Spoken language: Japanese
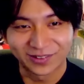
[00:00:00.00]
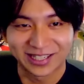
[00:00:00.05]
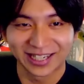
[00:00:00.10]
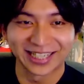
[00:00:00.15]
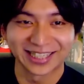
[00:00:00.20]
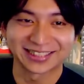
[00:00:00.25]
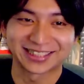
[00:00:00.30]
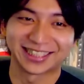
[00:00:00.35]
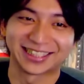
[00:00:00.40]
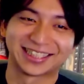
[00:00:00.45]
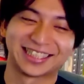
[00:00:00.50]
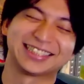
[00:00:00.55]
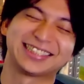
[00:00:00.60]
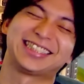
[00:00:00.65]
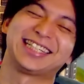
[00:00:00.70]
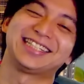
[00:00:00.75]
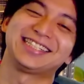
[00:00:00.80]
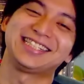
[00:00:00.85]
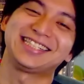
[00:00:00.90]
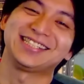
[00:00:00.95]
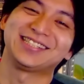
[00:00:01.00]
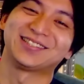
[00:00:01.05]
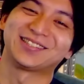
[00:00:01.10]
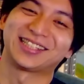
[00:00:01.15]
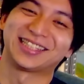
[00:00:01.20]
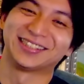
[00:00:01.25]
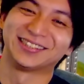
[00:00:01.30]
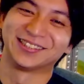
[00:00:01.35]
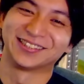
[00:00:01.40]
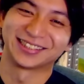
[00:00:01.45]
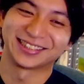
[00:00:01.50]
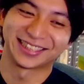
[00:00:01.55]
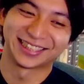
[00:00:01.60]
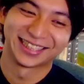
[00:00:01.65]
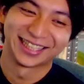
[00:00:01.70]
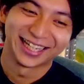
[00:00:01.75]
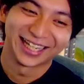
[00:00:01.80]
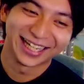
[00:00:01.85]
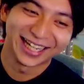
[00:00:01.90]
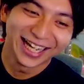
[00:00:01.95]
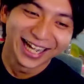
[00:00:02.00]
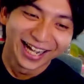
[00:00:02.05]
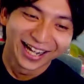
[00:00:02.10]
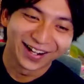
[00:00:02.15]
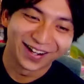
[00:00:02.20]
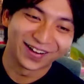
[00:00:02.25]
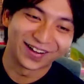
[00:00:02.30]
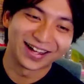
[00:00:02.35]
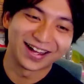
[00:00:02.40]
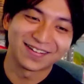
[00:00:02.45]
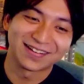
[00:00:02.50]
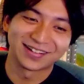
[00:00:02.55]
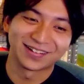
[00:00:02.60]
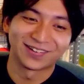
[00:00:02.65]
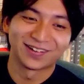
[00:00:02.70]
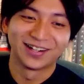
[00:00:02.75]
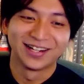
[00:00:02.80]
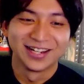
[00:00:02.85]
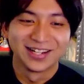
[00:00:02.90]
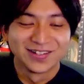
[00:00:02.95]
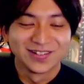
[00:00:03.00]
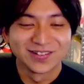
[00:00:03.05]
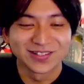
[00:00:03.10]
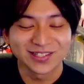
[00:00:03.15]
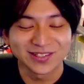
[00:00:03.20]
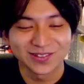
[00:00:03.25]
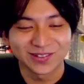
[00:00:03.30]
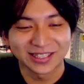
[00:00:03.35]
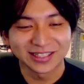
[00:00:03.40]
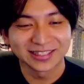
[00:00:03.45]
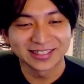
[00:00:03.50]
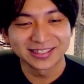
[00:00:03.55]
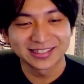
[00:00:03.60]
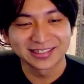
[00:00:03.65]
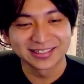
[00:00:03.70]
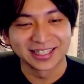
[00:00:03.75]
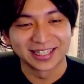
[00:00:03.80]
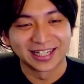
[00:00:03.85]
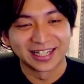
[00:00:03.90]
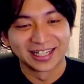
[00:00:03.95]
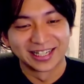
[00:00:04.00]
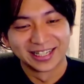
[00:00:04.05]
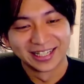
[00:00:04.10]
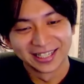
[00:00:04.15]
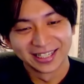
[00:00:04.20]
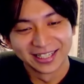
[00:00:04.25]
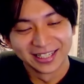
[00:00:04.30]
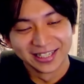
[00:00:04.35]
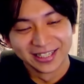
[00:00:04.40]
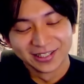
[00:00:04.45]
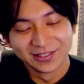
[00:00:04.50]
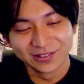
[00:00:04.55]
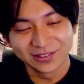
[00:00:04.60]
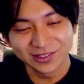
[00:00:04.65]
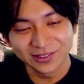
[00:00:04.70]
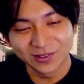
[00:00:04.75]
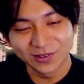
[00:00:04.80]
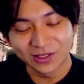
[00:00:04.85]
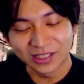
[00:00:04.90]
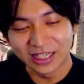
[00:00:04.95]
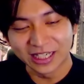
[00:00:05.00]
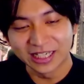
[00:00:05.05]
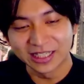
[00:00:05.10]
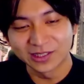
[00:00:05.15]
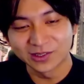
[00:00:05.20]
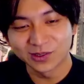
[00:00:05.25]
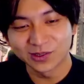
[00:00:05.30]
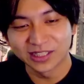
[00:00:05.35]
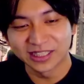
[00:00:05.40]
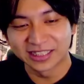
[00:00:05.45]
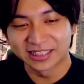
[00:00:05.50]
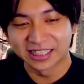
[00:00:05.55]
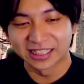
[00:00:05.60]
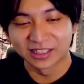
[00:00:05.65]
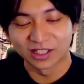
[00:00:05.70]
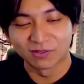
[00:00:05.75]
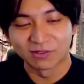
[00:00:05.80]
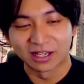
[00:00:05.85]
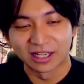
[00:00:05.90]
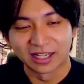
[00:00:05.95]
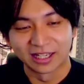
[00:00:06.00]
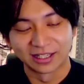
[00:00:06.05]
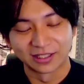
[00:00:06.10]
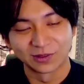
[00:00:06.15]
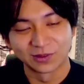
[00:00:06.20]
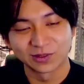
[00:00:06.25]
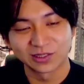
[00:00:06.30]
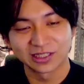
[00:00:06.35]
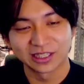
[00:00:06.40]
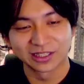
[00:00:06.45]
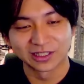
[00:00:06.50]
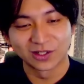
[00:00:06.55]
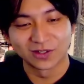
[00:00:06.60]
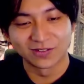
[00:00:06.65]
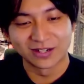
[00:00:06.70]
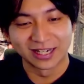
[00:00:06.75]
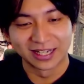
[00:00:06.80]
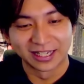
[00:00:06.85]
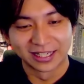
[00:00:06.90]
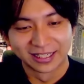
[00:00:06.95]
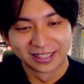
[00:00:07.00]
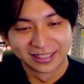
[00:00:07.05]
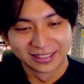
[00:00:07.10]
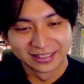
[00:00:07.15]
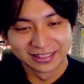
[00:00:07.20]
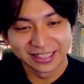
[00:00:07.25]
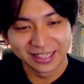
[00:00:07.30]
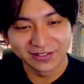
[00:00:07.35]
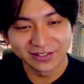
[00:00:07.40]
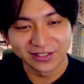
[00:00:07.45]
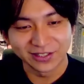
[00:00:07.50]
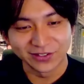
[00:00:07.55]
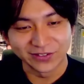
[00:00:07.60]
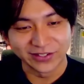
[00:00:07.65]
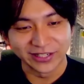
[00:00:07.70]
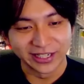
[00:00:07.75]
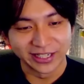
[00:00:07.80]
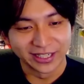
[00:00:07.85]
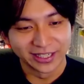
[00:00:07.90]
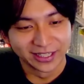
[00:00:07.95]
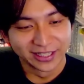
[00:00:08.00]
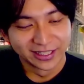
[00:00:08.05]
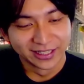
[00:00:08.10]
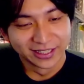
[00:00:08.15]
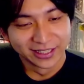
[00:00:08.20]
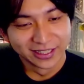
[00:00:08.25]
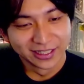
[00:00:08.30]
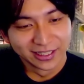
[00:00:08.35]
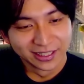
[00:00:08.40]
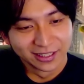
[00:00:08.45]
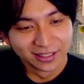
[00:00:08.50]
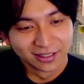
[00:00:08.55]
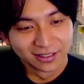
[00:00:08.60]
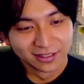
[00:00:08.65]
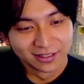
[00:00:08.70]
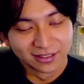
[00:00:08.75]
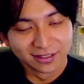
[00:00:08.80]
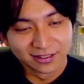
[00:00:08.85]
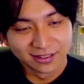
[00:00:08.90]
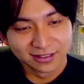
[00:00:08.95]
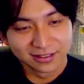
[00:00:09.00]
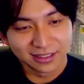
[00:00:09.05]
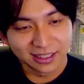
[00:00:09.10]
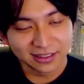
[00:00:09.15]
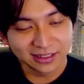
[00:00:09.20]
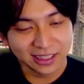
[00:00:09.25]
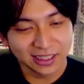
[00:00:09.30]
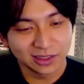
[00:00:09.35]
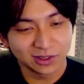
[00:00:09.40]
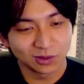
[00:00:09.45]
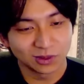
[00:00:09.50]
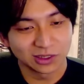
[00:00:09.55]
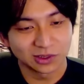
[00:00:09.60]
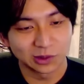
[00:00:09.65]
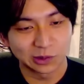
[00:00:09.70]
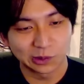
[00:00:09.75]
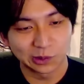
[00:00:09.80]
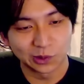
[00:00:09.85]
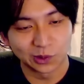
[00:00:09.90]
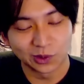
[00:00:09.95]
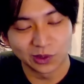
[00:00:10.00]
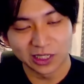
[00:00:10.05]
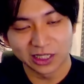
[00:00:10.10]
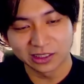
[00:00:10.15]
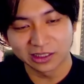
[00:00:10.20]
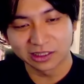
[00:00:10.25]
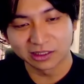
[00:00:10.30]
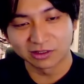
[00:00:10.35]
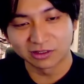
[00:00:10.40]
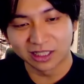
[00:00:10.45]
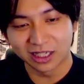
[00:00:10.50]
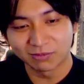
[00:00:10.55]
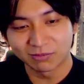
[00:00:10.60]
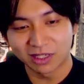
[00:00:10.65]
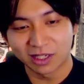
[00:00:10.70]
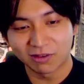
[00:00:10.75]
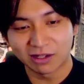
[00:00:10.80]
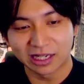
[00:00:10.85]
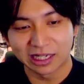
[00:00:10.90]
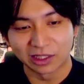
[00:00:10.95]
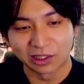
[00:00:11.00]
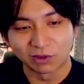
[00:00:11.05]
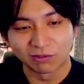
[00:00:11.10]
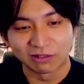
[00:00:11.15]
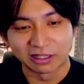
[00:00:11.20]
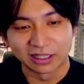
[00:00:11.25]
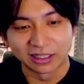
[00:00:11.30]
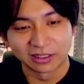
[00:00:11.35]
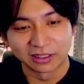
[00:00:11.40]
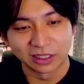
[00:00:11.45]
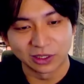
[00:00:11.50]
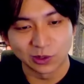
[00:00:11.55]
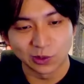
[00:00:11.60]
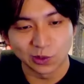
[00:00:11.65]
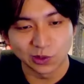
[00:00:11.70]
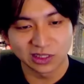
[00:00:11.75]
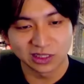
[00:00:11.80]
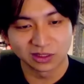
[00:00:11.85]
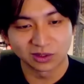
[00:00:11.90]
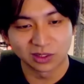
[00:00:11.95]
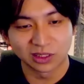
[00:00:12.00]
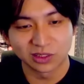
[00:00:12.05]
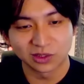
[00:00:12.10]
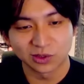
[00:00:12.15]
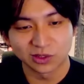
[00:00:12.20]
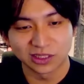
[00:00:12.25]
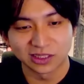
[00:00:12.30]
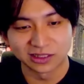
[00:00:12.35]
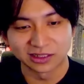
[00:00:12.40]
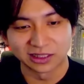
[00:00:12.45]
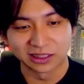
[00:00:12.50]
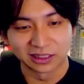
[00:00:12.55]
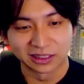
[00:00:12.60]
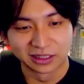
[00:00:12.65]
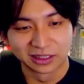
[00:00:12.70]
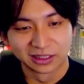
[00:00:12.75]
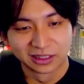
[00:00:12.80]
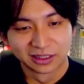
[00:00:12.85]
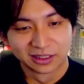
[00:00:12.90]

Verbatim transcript: お母さんが詐欺師の可能性あやめろうちのおかんにすんなうちのおかん園長先生やぞ、お前。幼稚園のお前。やめろ、お前。優しそうな職業ランキングナンバーワンやろ、お前。幼稚園の園長先生。